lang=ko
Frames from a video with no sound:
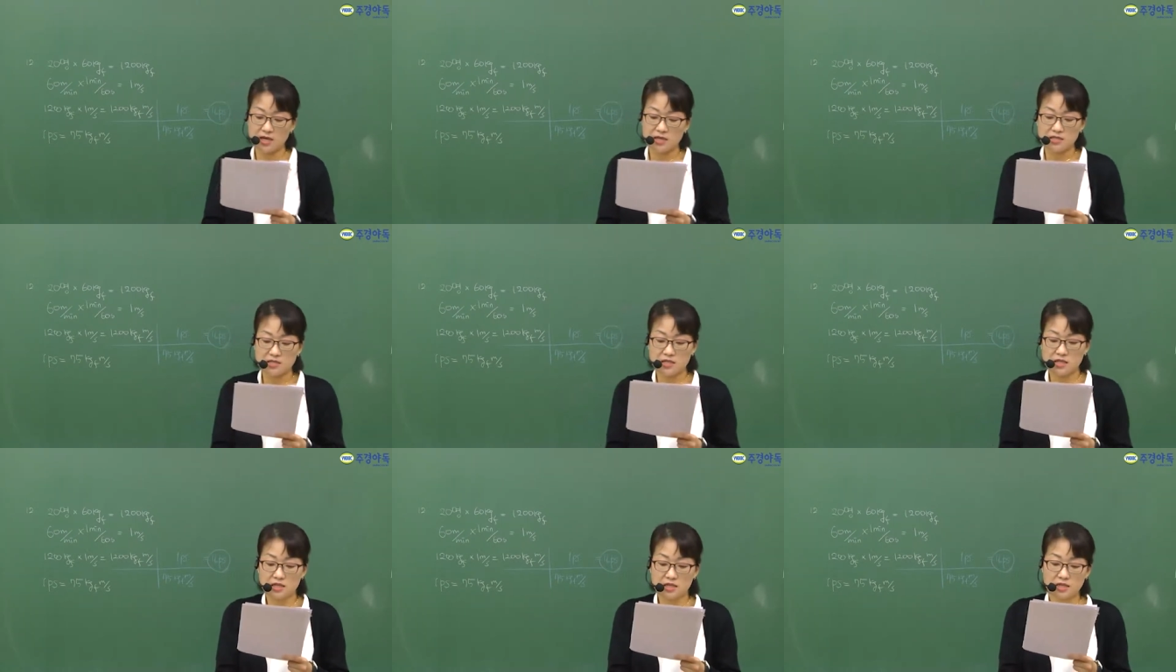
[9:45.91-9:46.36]

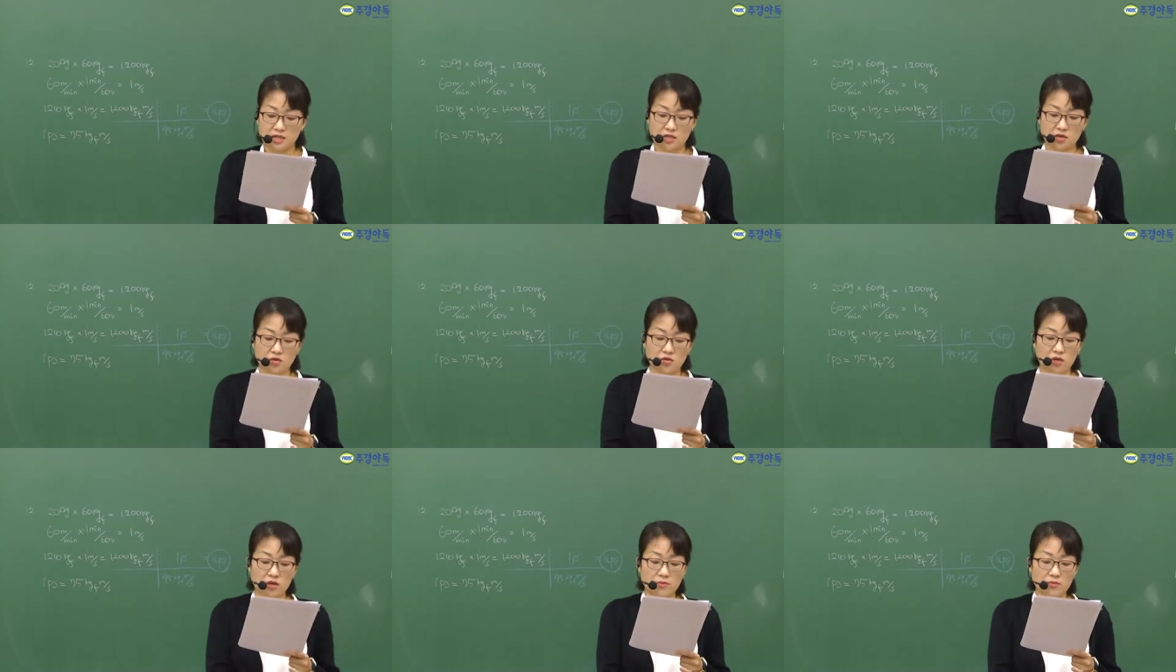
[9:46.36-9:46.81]

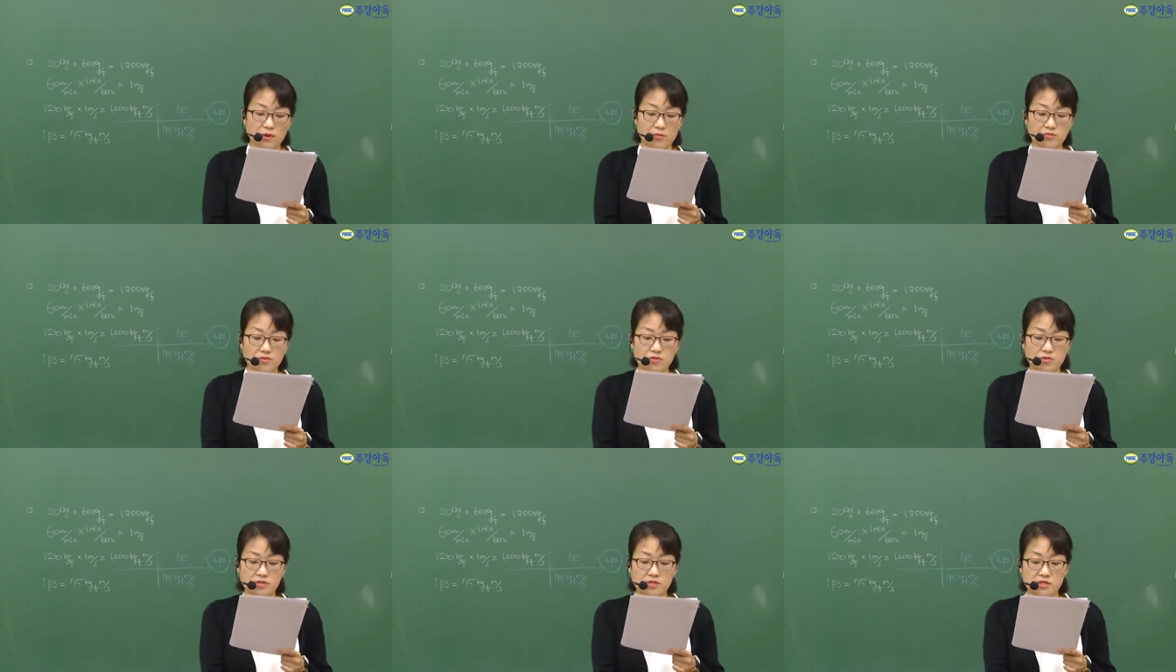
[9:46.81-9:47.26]
10kg의
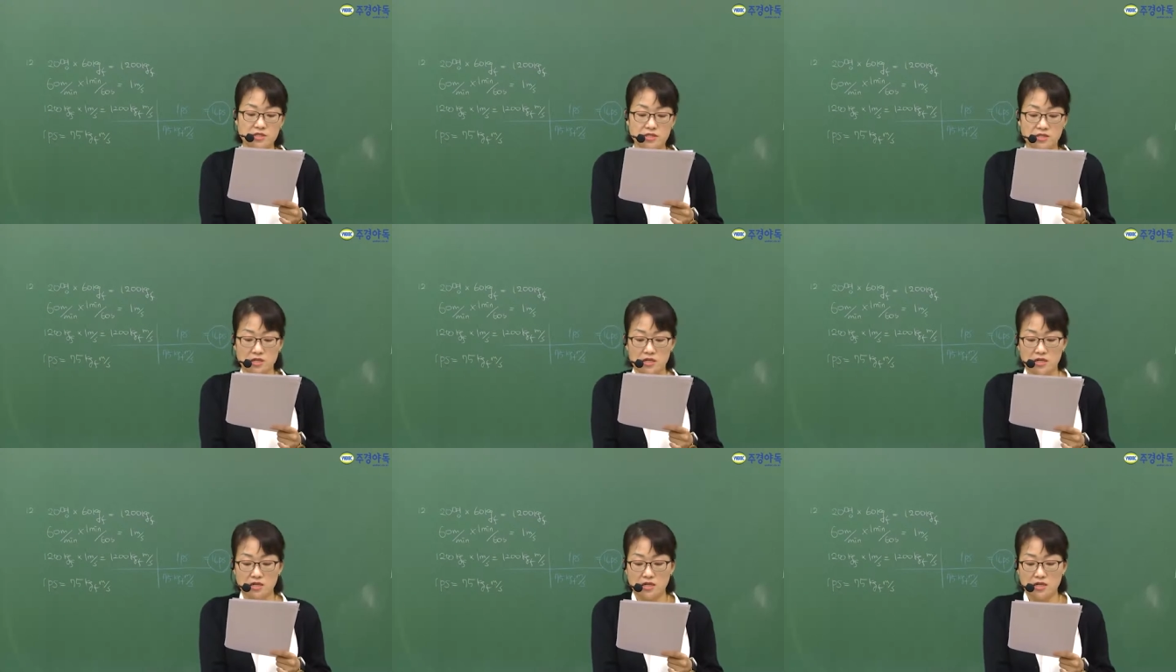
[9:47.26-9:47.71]

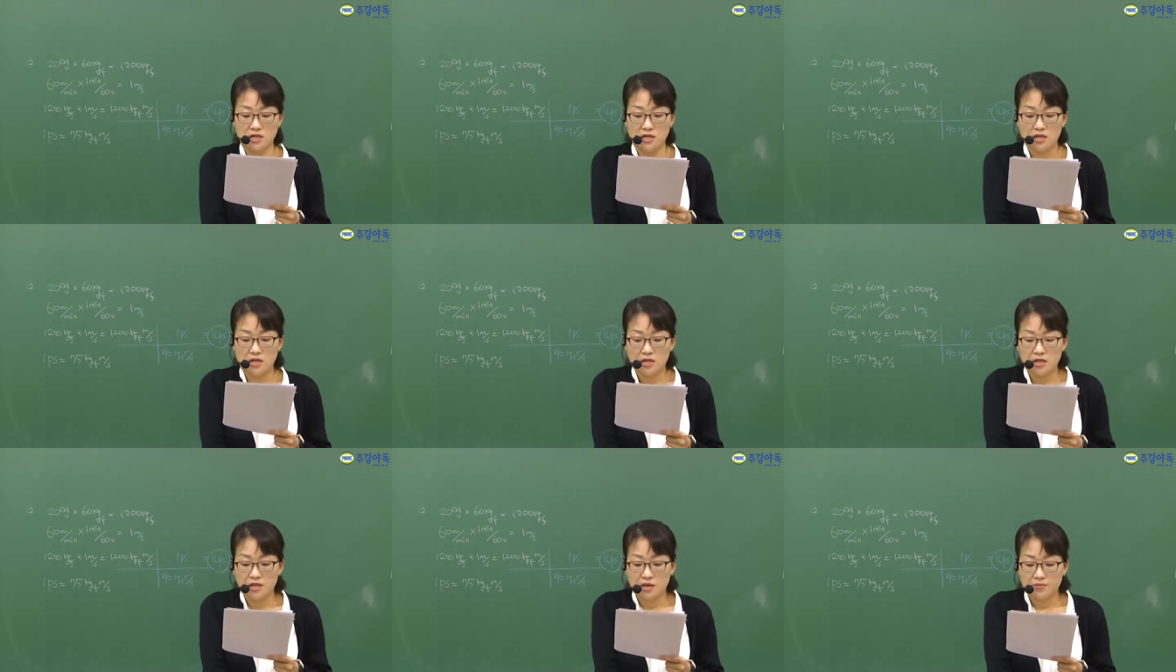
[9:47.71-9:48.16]
물질,
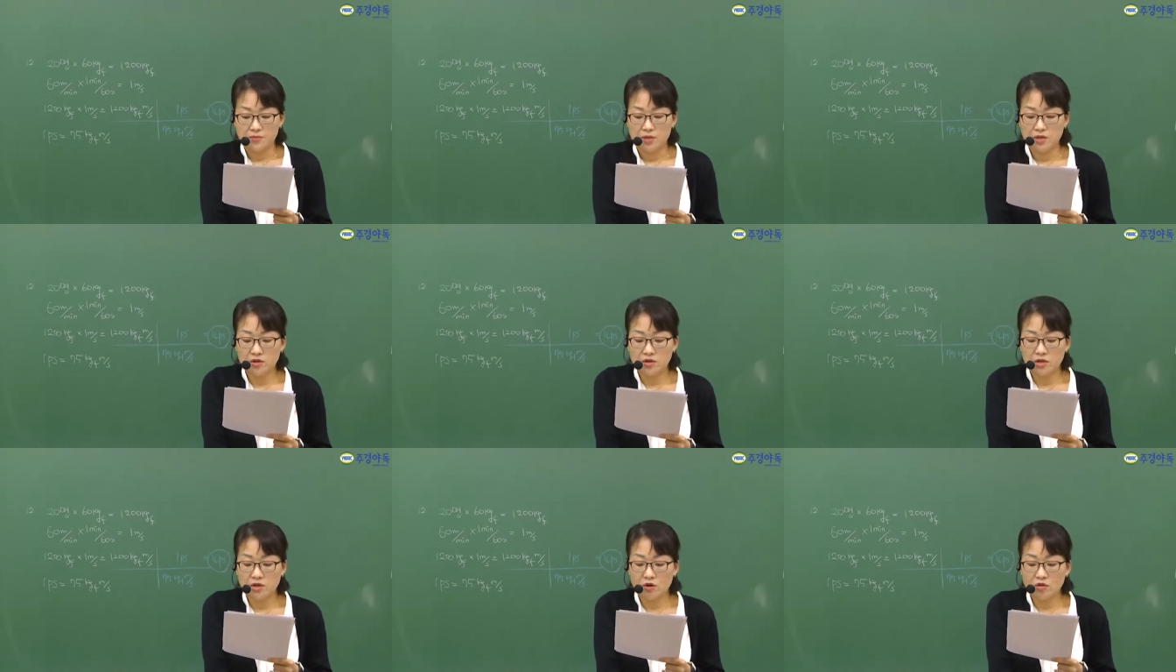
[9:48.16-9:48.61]

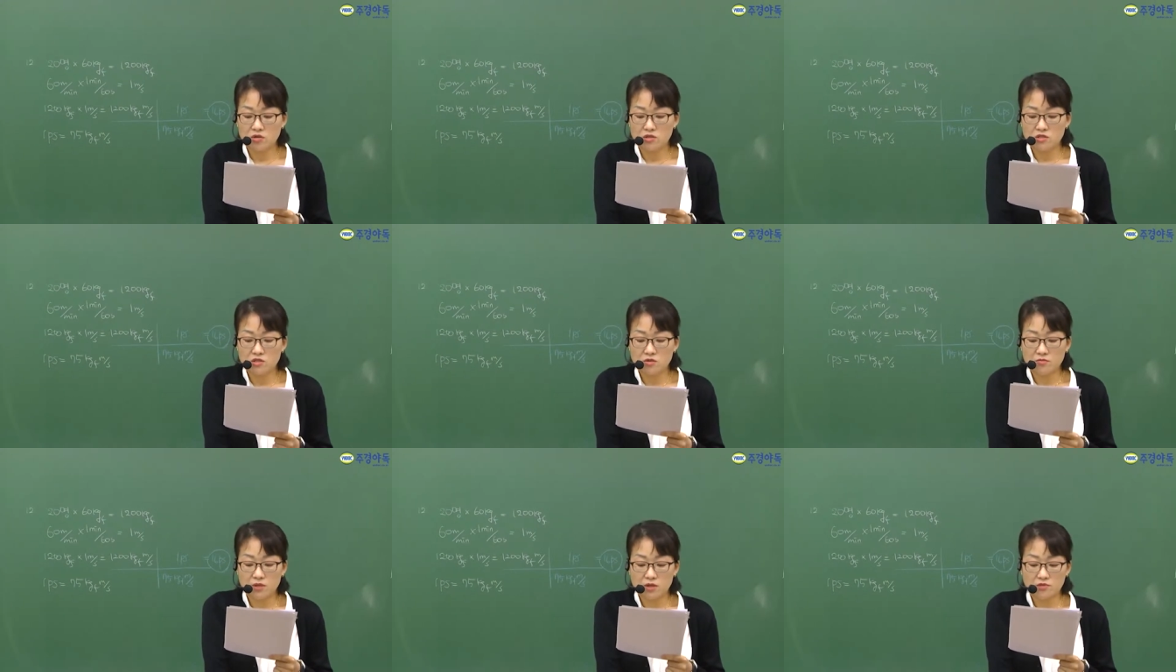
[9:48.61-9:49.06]
비열이
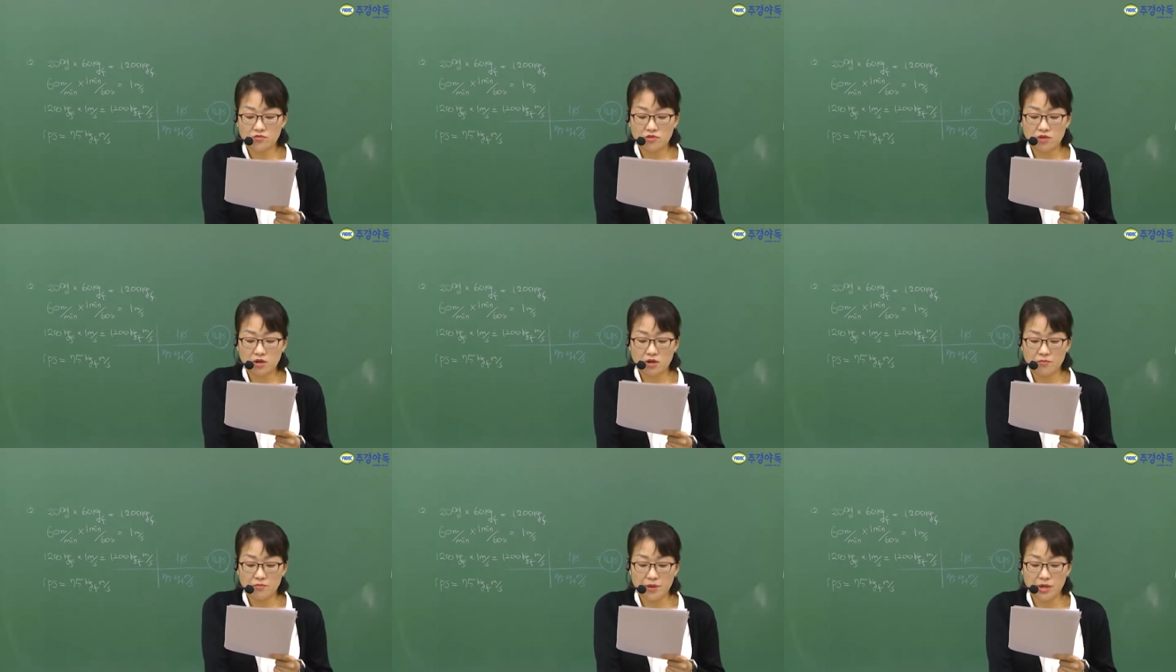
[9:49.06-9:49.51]
0.2고요.